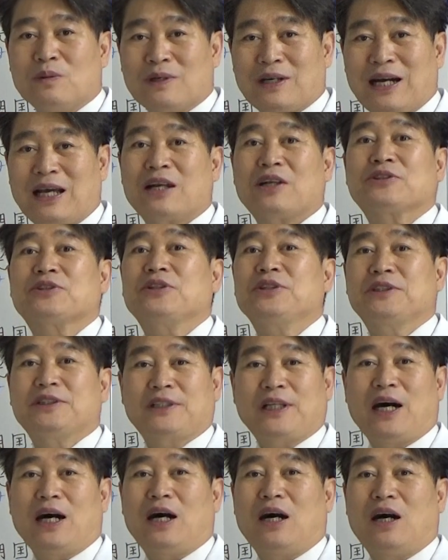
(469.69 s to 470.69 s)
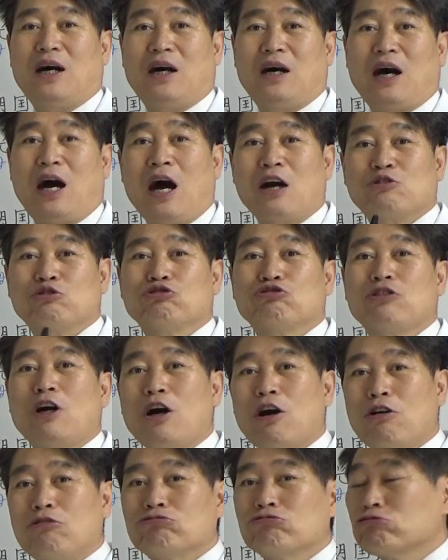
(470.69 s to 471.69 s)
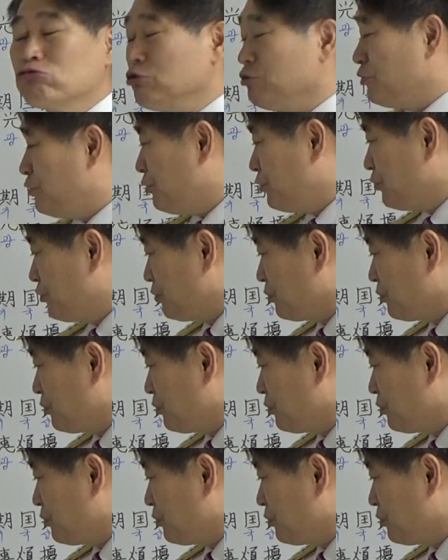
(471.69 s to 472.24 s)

갈라져 있다. 아군과 우군.